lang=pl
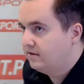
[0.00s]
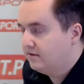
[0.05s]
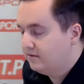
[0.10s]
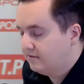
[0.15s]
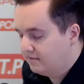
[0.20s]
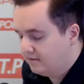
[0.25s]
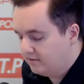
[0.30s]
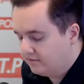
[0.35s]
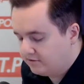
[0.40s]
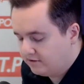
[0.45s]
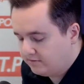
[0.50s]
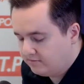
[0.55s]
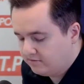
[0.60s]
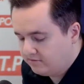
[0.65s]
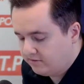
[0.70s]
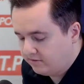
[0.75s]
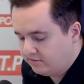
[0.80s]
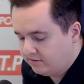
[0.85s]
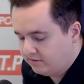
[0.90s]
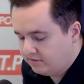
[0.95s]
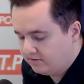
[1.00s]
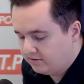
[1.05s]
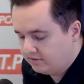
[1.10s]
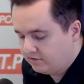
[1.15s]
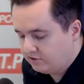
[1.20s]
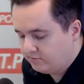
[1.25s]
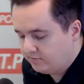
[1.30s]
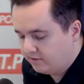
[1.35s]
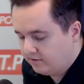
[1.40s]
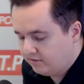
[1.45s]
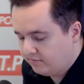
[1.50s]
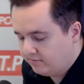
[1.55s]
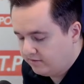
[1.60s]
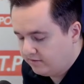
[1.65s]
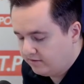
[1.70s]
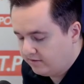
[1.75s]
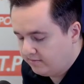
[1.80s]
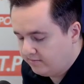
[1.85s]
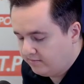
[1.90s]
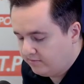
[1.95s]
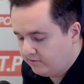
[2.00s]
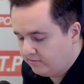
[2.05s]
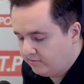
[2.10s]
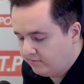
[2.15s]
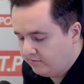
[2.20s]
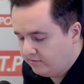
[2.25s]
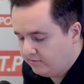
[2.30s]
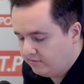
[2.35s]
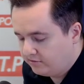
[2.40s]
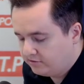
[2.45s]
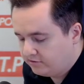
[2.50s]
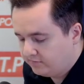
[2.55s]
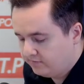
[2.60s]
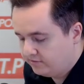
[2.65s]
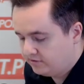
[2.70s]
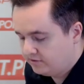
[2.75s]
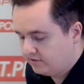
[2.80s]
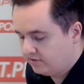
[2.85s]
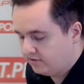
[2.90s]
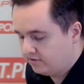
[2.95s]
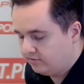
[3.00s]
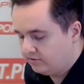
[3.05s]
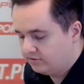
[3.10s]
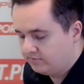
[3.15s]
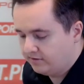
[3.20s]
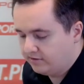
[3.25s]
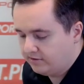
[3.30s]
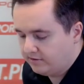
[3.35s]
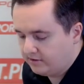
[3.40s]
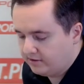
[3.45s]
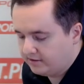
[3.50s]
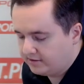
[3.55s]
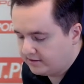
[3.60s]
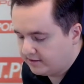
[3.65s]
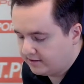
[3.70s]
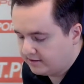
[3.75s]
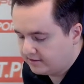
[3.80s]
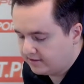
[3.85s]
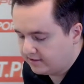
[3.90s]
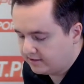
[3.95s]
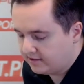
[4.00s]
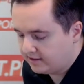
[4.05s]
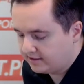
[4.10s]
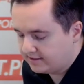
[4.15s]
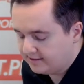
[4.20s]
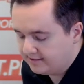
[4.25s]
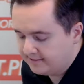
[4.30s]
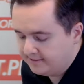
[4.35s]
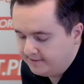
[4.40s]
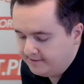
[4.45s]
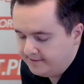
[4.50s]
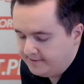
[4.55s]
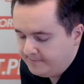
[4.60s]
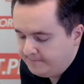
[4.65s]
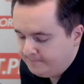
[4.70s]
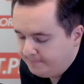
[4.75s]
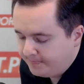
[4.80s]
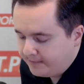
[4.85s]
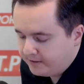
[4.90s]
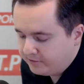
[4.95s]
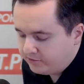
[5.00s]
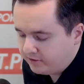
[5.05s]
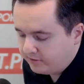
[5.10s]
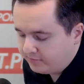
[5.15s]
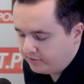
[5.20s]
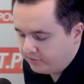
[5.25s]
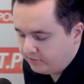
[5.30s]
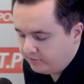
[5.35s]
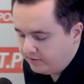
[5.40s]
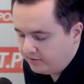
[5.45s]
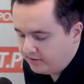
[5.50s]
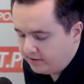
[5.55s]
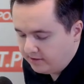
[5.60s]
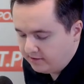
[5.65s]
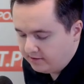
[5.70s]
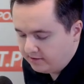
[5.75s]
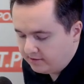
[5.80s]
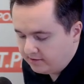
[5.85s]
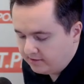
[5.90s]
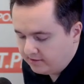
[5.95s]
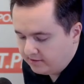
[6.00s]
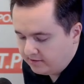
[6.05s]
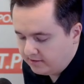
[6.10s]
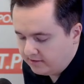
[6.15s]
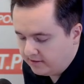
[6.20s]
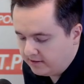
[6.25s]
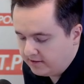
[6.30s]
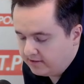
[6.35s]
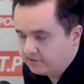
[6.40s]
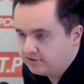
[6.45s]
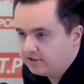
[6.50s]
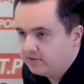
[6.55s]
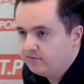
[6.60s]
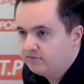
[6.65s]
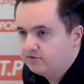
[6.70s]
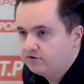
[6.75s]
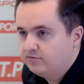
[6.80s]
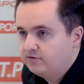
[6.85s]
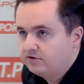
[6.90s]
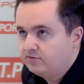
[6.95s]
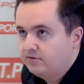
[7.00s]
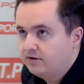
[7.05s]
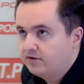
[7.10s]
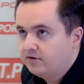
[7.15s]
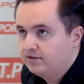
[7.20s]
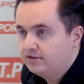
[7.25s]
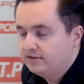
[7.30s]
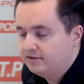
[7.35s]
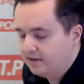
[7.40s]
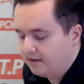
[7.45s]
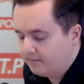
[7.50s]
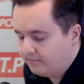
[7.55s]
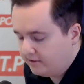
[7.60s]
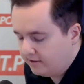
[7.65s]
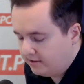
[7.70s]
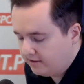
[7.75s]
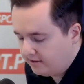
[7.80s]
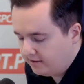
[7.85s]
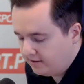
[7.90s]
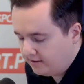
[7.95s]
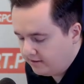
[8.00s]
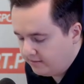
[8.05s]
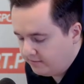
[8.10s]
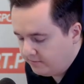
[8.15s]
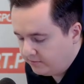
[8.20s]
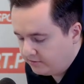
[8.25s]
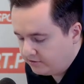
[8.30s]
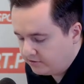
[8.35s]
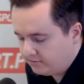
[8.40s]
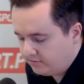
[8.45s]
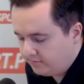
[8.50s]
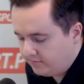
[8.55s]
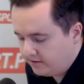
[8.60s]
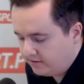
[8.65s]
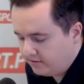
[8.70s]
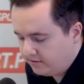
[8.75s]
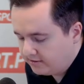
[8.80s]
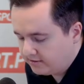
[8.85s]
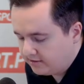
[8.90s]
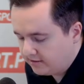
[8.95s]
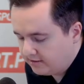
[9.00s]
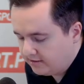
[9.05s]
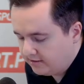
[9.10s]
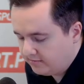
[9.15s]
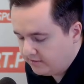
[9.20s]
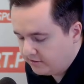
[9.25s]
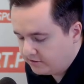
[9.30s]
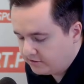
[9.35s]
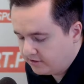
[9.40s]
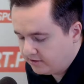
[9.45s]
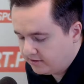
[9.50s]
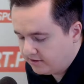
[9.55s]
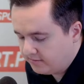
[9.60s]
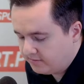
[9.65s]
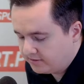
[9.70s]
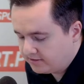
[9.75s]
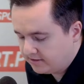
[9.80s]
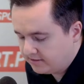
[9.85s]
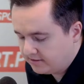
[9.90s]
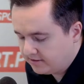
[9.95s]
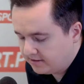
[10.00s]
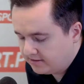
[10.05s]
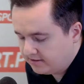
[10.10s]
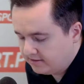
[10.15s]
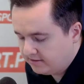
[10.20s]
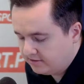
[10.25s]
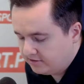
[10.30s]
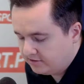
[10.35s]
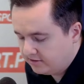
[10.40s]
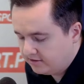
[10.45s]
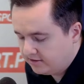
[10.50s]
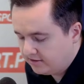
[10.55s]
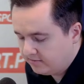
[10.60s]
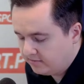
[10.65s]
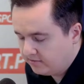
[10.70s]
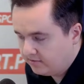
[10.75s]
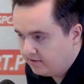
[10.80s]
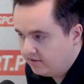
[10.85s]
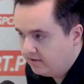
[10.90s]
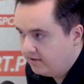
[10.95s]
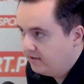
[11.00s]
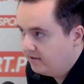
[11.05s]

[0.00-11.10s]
na, na osobną audycję. Dziś panowie pomówimy oczywiście o ósmej kolejce Ekstraklasy która w ten weekend, y, ale chciałbym, żebyśmy jakoś zgrabnie podsumowali ostatnie mecze reprezentacji. Tydzień temu,